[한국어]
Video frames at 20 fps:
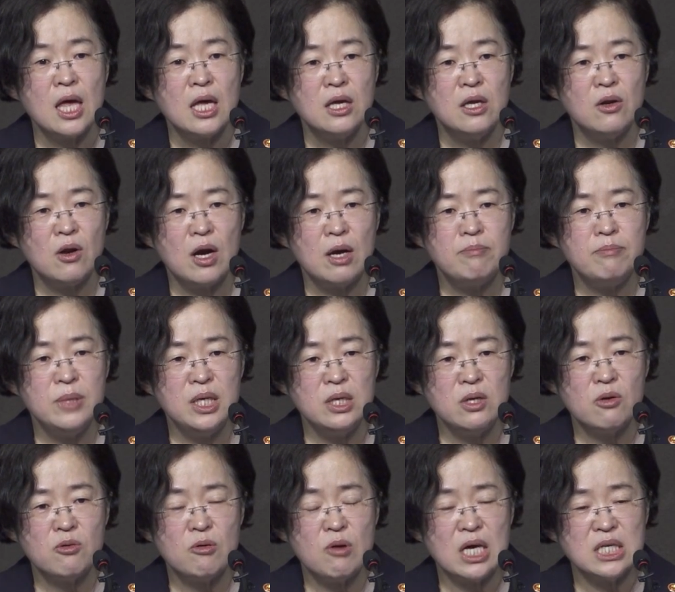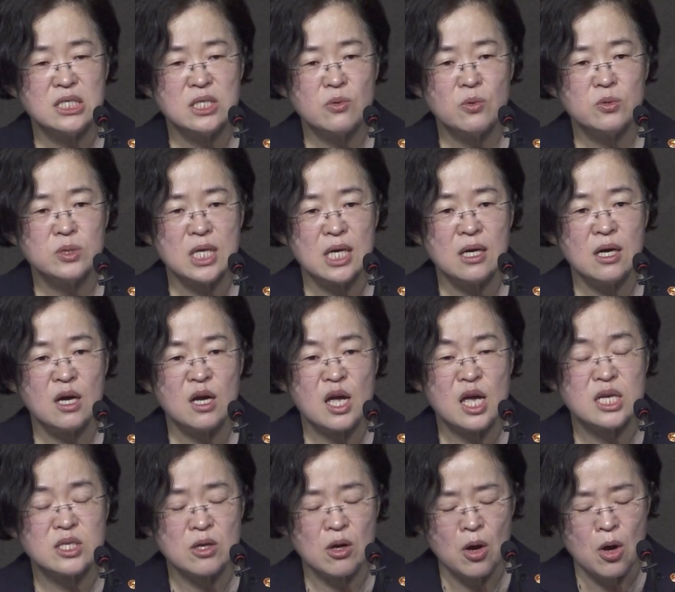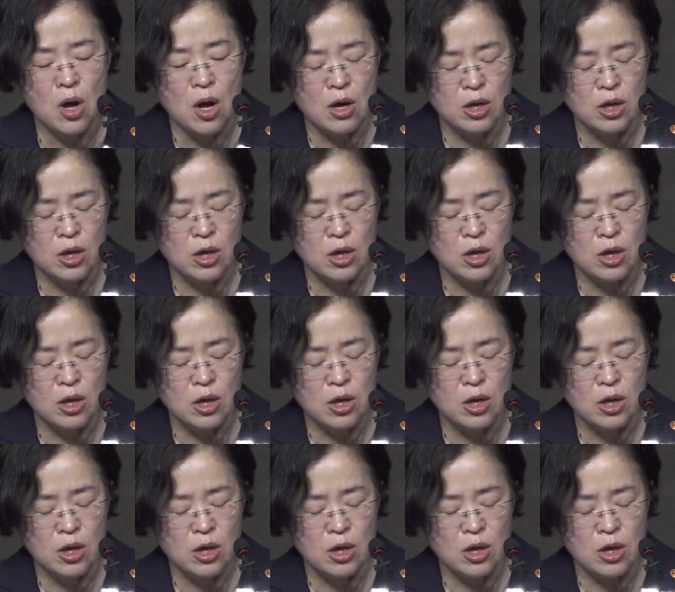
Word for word: 이러한 민원과 신고 사에서